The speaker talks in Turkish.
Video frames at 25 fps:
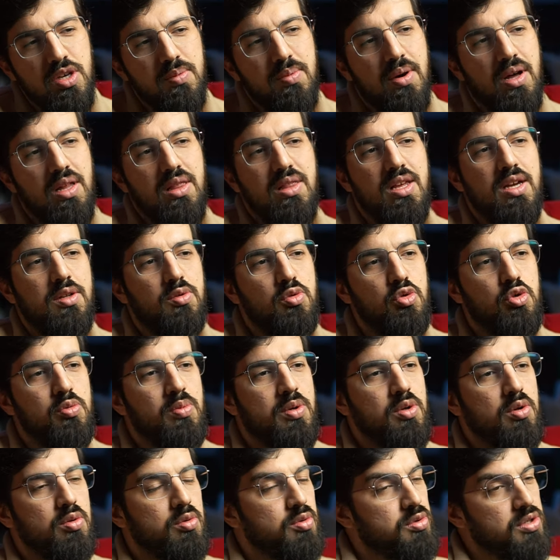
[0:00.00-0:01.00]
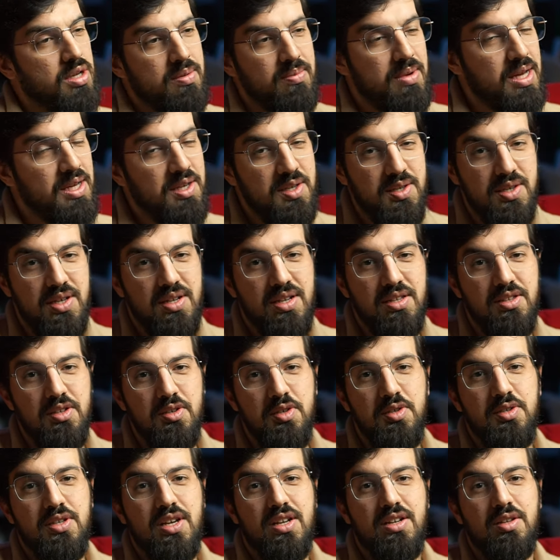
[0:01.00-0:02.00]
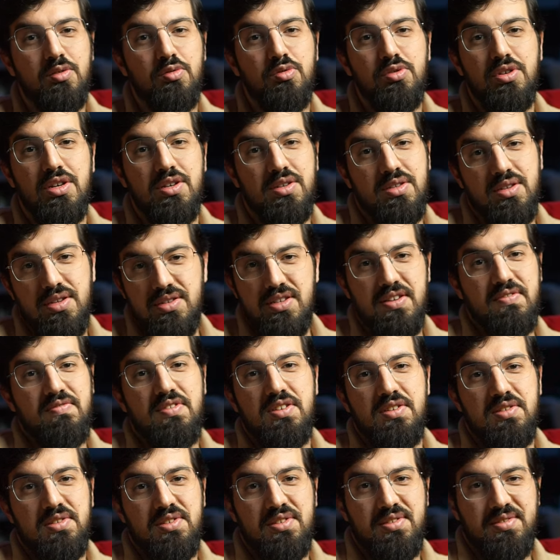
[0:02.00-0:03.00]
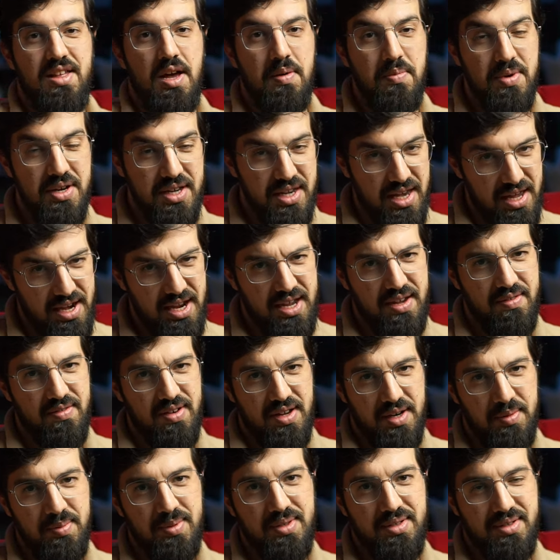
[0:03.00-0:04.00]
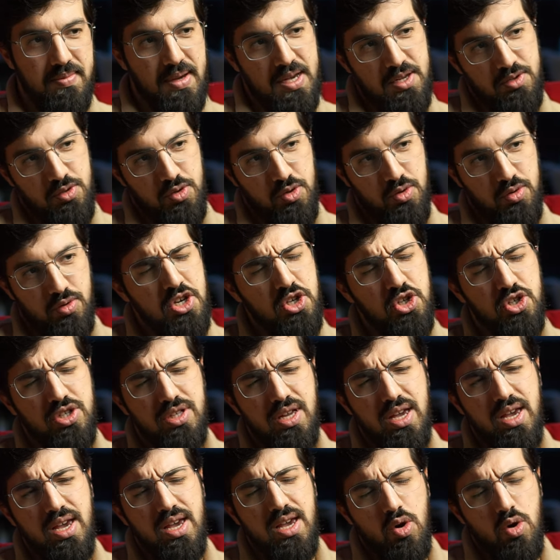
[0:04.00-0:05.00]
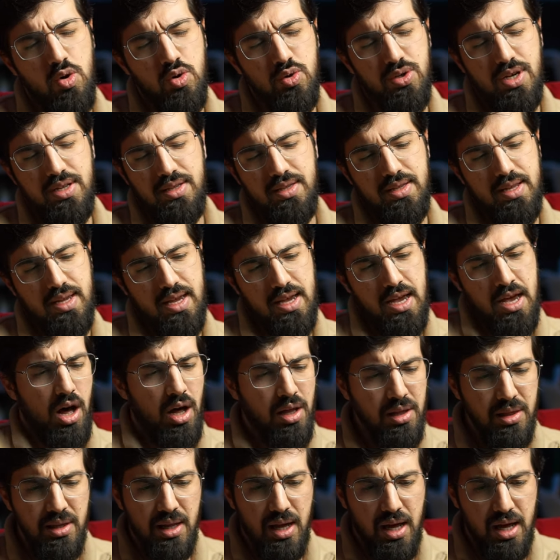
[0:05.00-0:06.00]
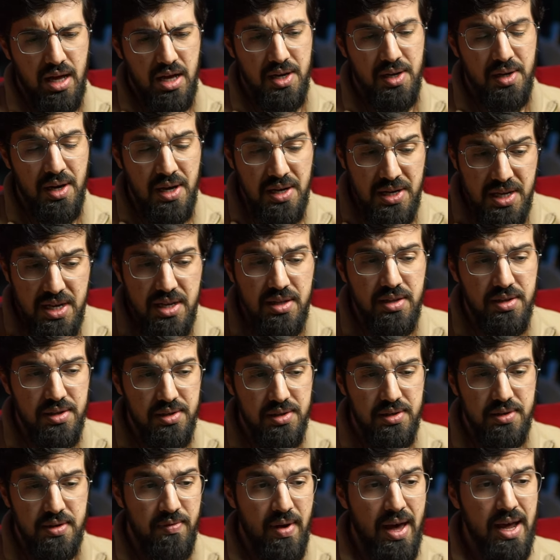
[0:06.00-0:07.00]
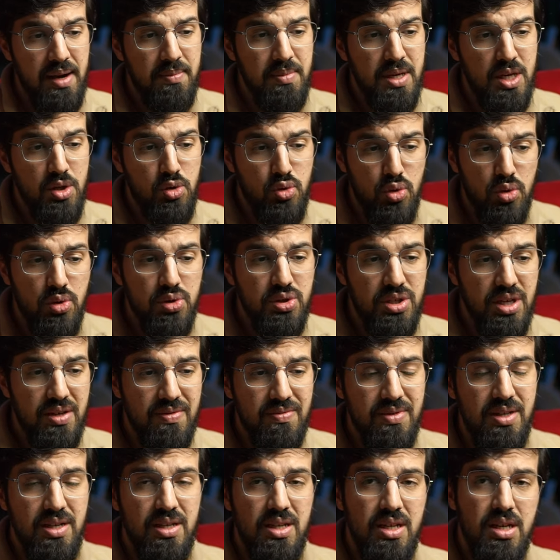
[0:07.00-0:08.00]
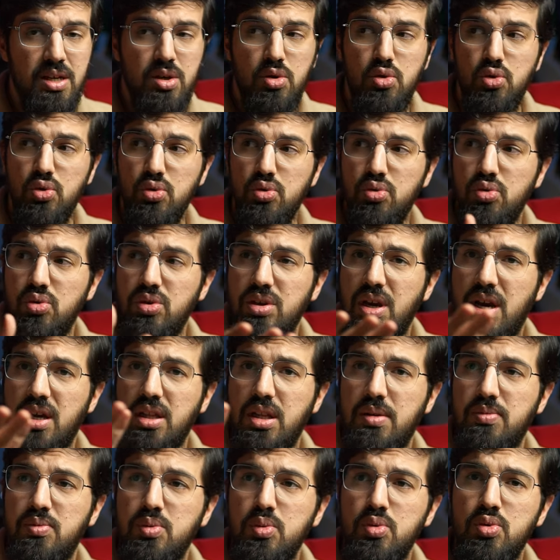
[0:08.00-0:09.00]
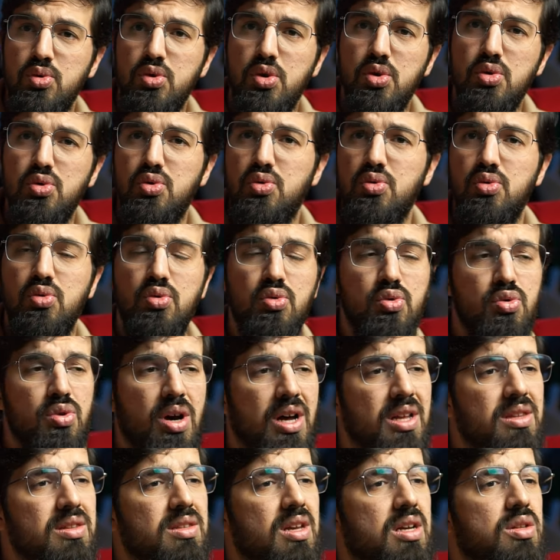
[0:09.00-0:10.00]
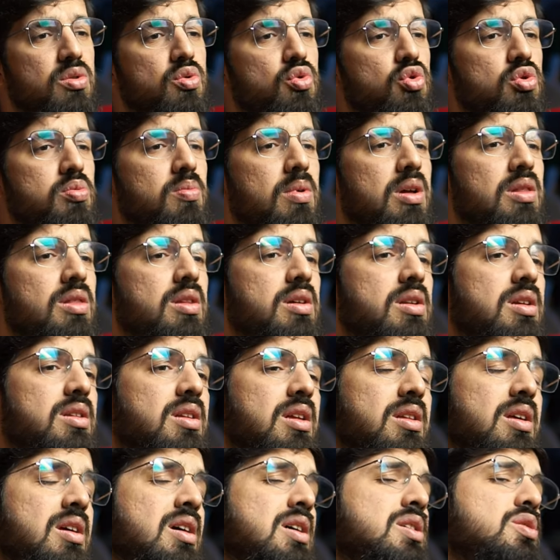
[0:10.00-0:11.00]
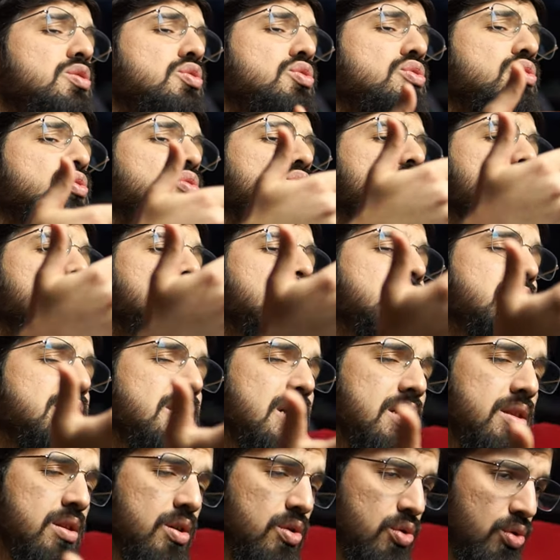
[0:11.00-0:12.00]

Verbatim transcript: gibi Allah düşmanı olursan belki sana da ısrarla dünya istesen verir. Ama gerek var mı? Bence yok. İşte özetle Allah ganidir. Vermeyi çok sevdiğini şu dünyada bunca sunduğu hatta düşmanlarına dahi sunduğu ihsanla